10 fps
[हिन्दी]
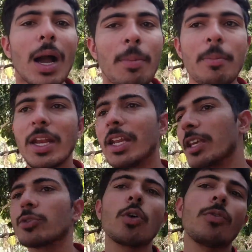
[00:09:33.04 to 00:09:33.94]
अब मैंने
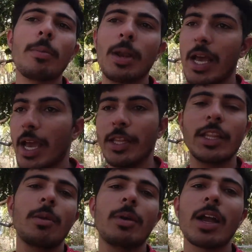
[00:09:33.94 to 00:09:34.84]
ये सोफ़ा बनाया
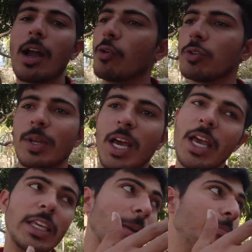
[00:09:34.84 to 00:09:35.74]
इतना बड़ा काउच बनाया
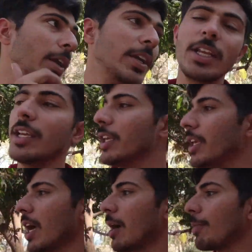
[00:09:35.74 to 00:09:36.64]
ये पेंटिंग
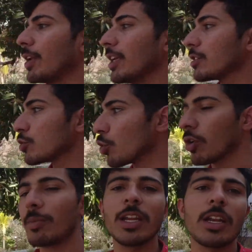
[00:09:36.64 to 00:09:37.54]
की यहाँ पर ये
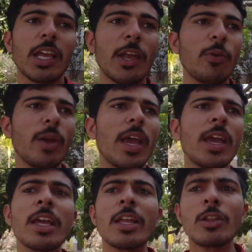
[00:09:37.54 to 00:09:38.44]
स्टोन मैंने रखे हुए हैं
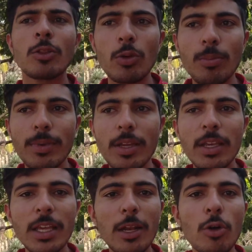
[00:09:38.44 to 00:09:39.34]
तो मैं
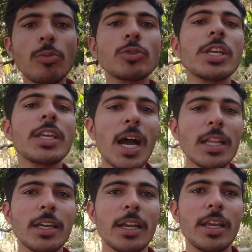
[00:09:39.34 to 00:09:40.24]
ये लोग मुझे
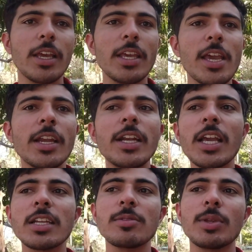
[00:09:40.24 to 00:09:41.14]
याद करेंगे कि एक
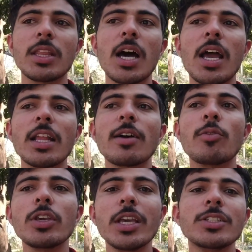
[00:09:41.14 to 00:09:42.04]
इंडिया से बंदा आया था
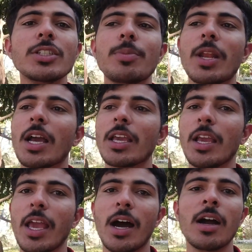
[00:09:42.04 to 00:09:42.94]
वो ये चीज़ बना के
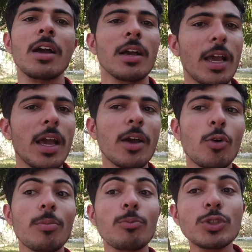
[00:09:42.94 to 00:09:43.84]
गया है
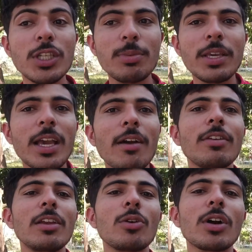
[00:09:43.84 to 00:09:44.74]
और मुझे भी क्या
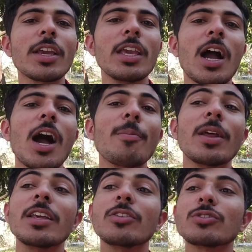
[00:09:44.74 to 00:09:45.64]
फील होगा कि हाँ
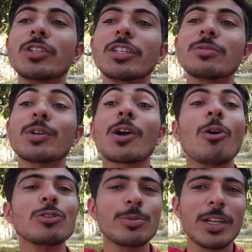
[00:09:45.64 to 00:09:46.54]
मैंने इस देश में
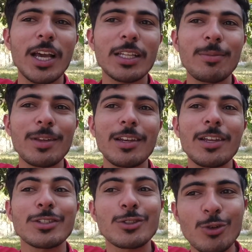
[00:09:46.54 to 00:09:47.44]
काउच बनाया था मेरे
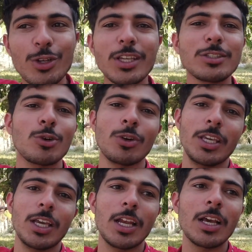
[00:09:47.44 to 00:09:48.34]
लिए स्टोरीज
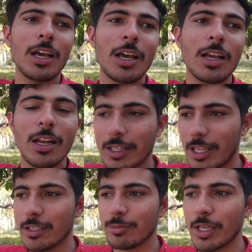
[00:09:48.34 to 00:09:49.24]
होगी अलग अलग
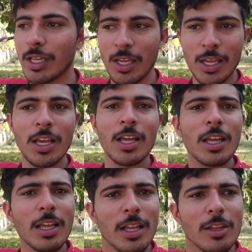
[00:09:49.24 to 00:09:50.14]
देश में
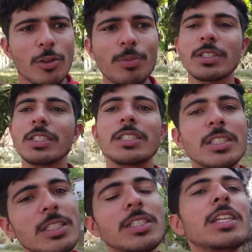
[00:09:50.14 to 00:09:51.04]
तो बस
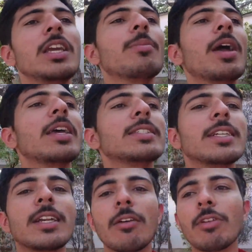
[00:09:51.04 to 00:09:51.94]
इसी लिए मैं ऐसे
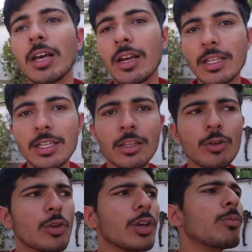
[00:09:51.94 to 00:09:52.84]
ट्रैवल करना चाहता
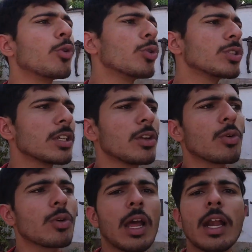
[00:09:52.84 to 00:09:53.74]
हूँ क्योंकि बहुत से
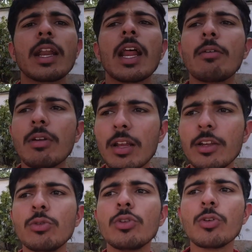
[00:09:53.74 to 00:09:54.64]
लोग हैं ट्रैवलर
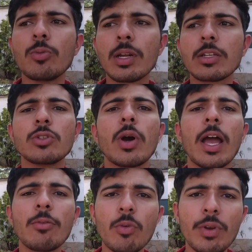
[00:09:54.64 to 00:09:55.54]
यूट्यूबर जो
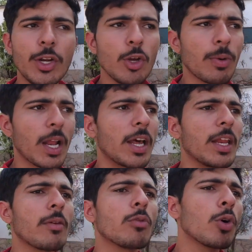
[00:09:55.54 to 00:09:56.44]
है वो वीडियो बना
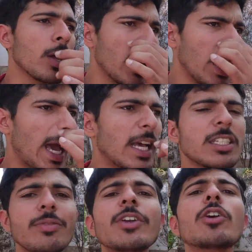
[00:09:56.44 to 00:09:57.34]
रहे हैं वो
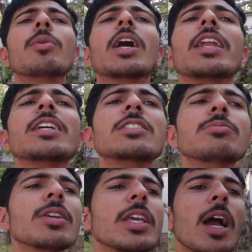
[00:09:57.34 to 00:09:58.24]
ऐसी वीडियो बना रहे हैं
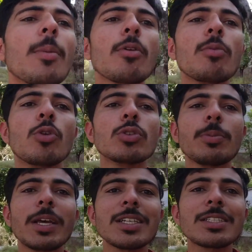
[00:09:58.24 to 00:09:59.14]
जिसमें कि आपको बहुत
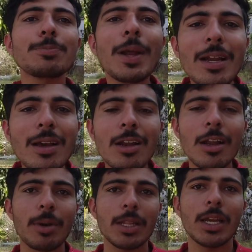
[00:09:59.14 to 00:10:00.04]
पैसा स्पेंड
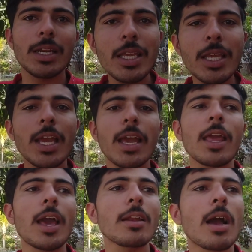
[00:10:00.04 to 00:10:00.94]
करना पड़ता है ठीक है
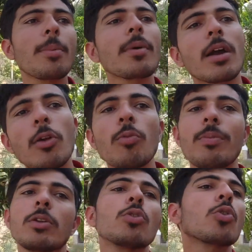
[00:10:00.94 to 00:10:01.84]
यार आप करो
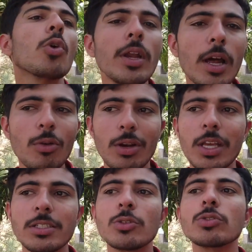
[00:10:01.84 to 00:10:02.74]
मेरे को कोई डाउट नहीं
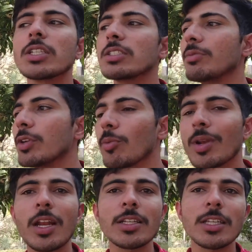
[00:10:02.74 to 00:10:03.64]
है जो जैसी वीडियो
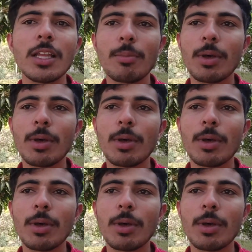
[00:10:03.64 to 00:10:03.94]
बनाना चाहता है